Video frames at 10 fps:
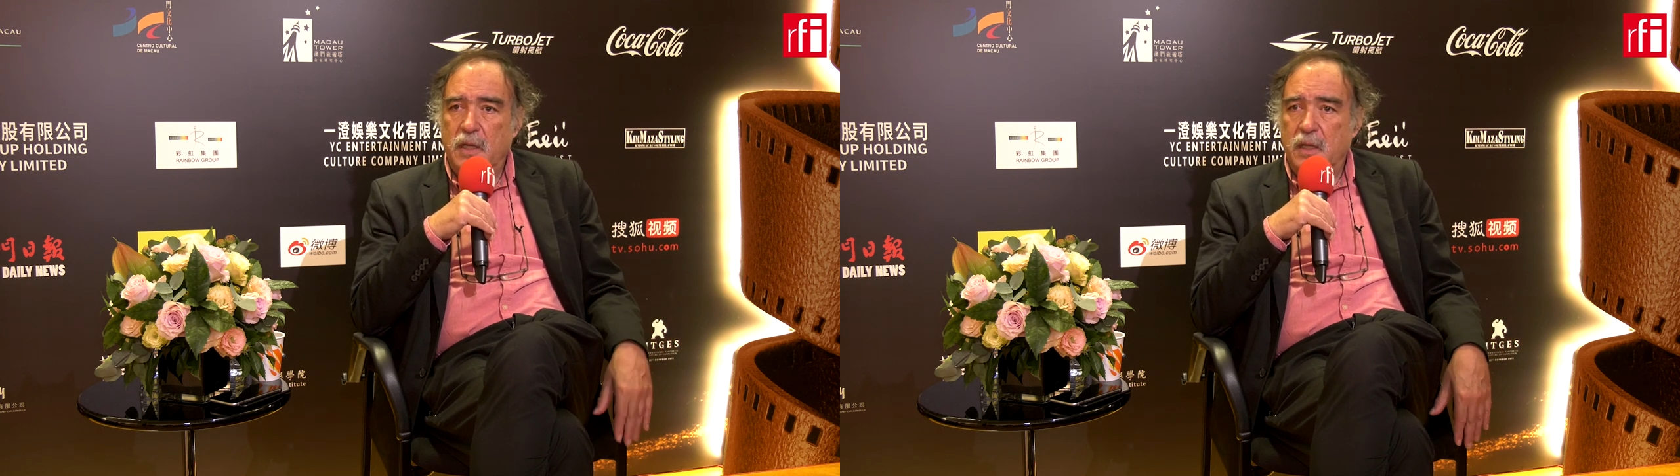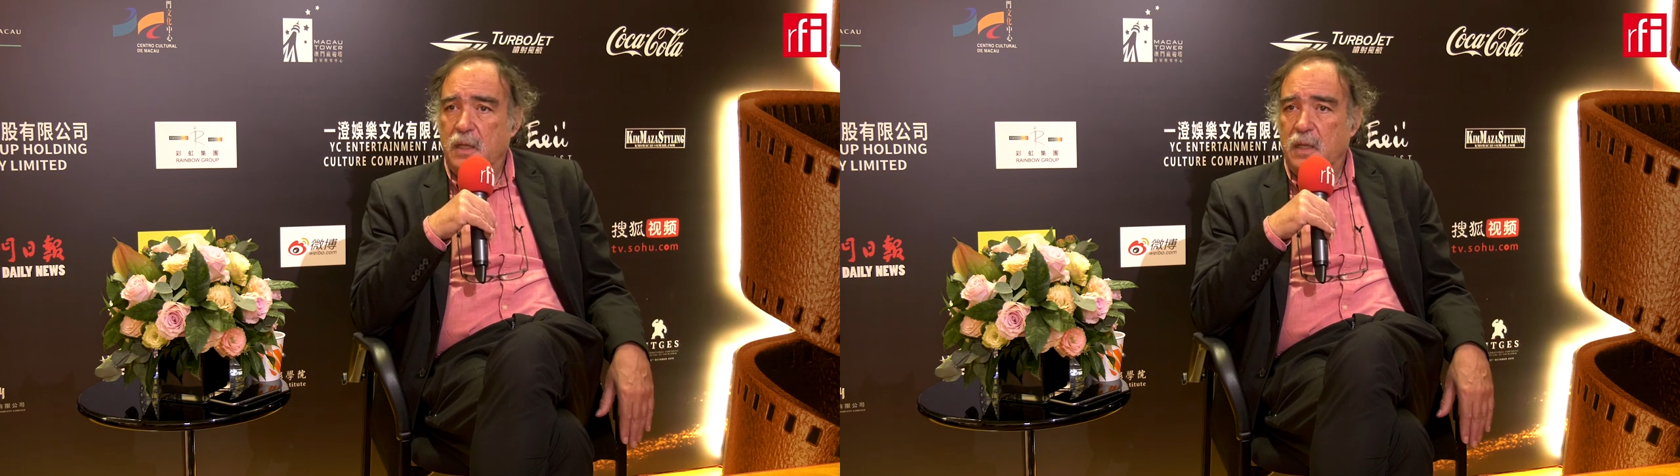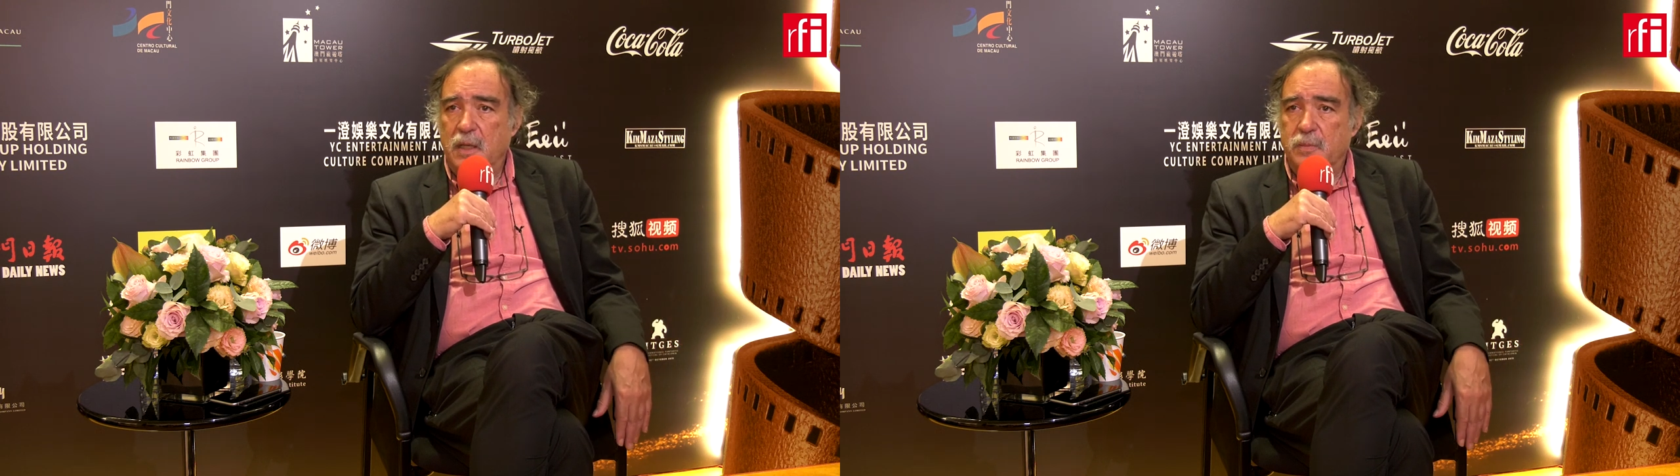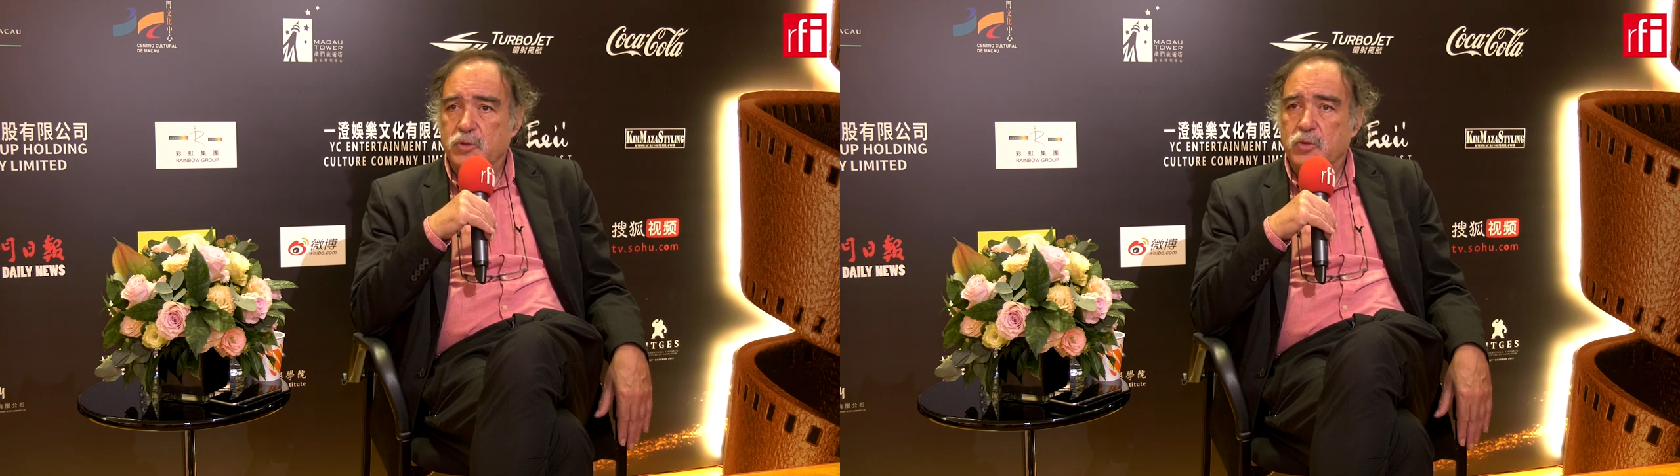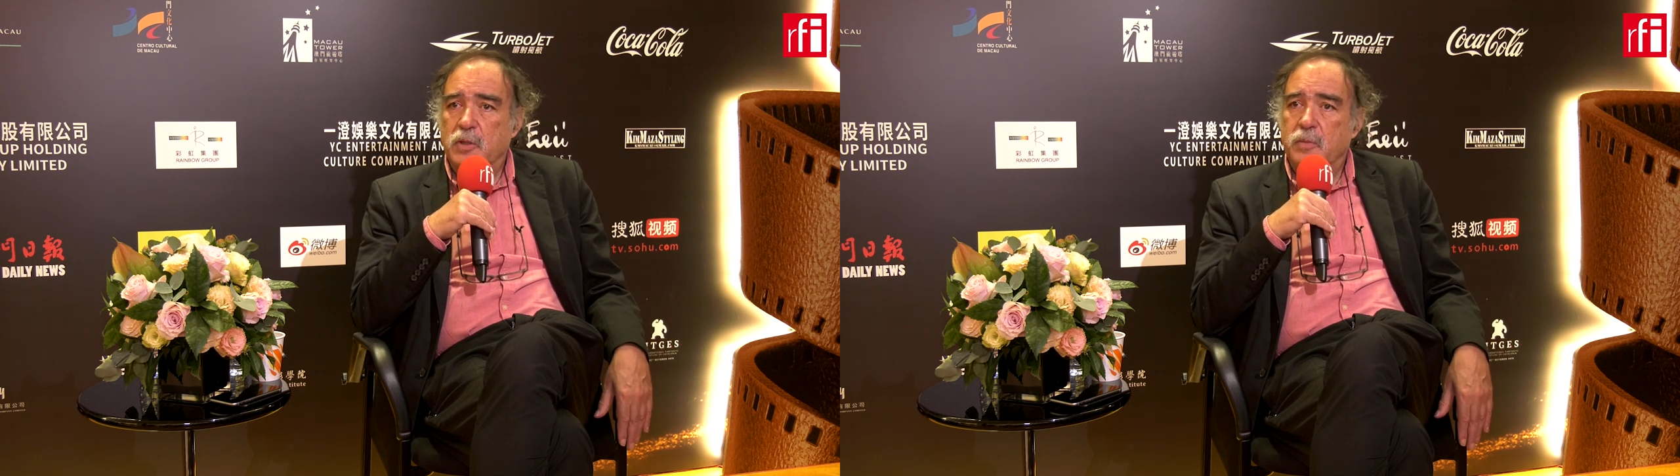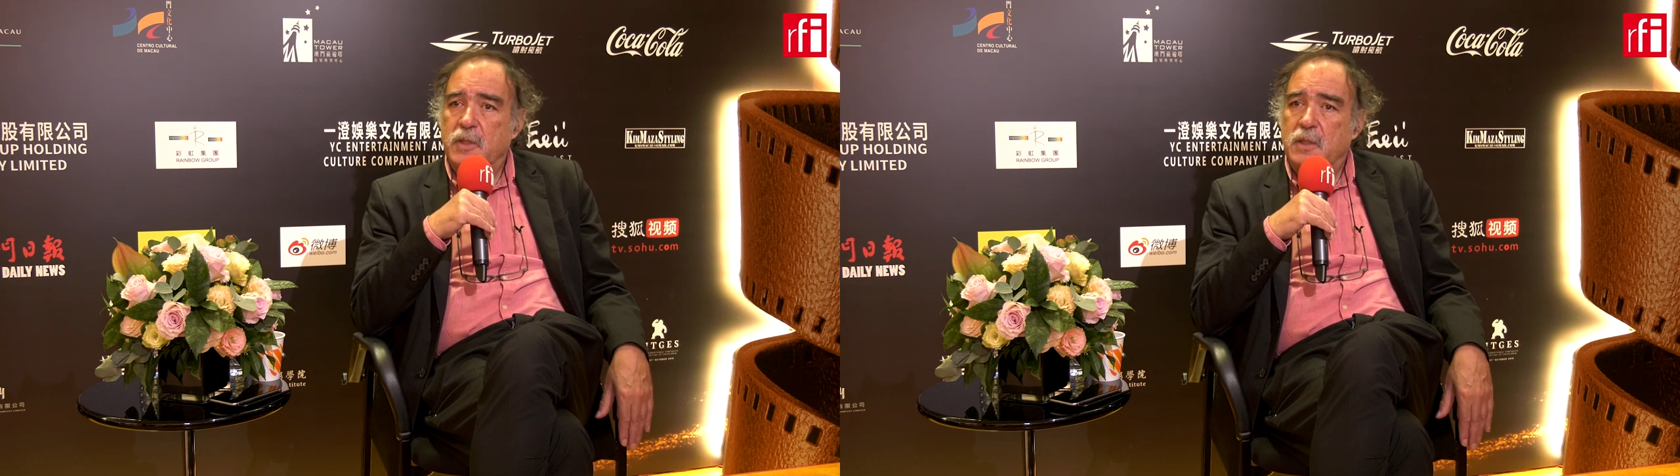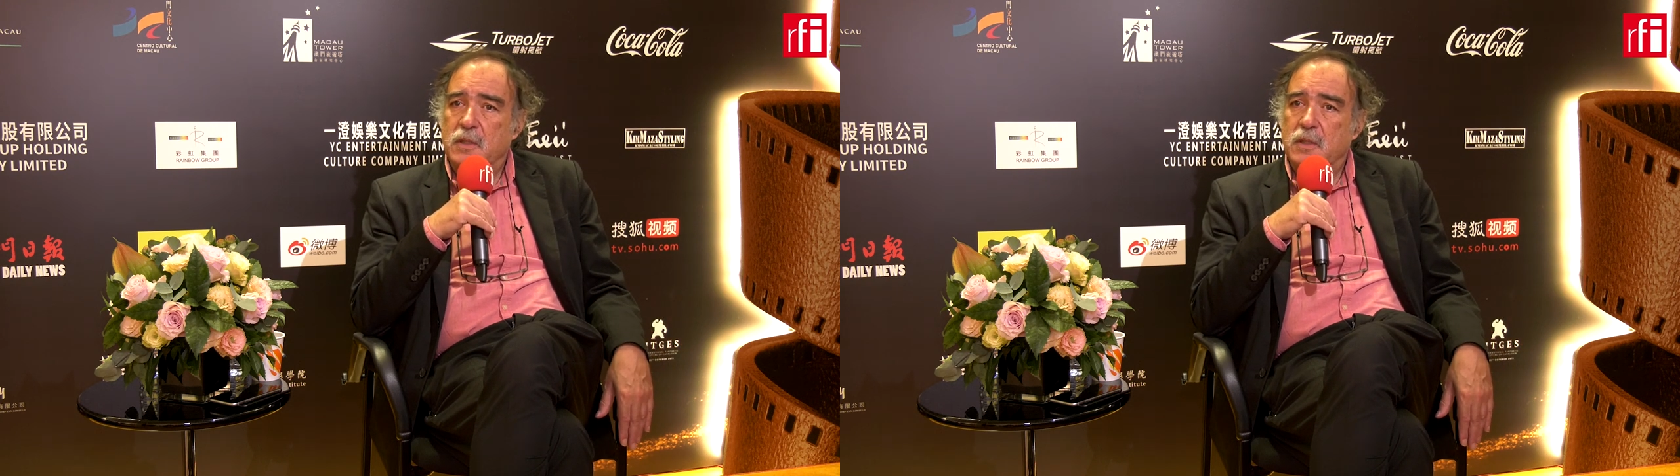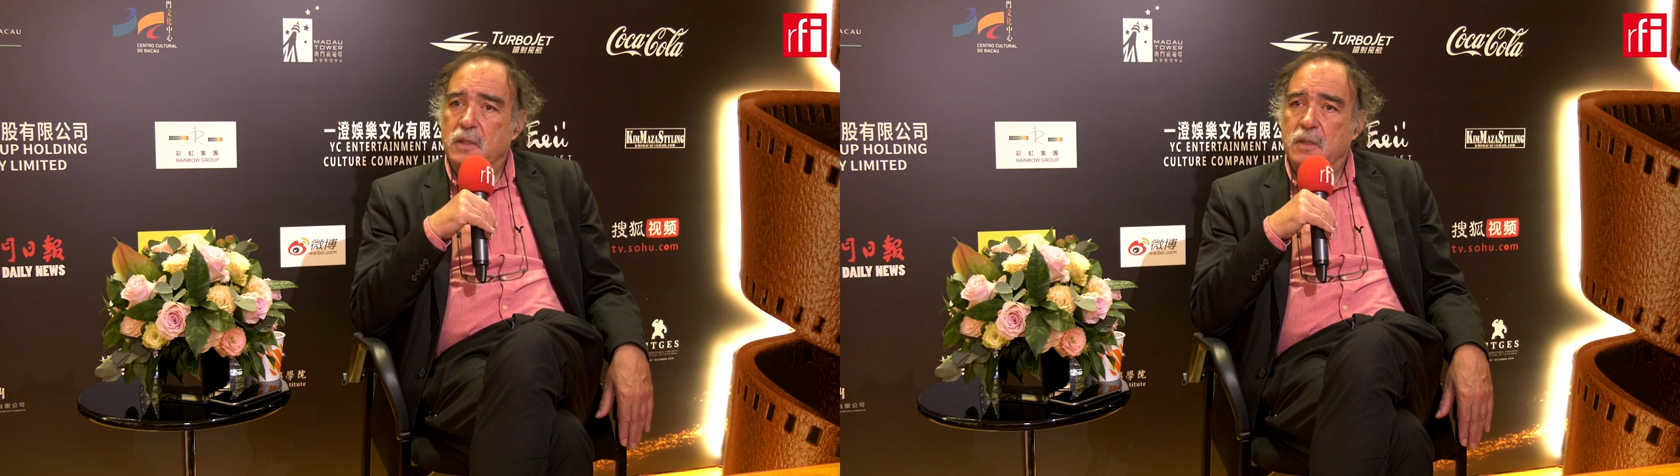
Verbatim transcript: eh, absolutamente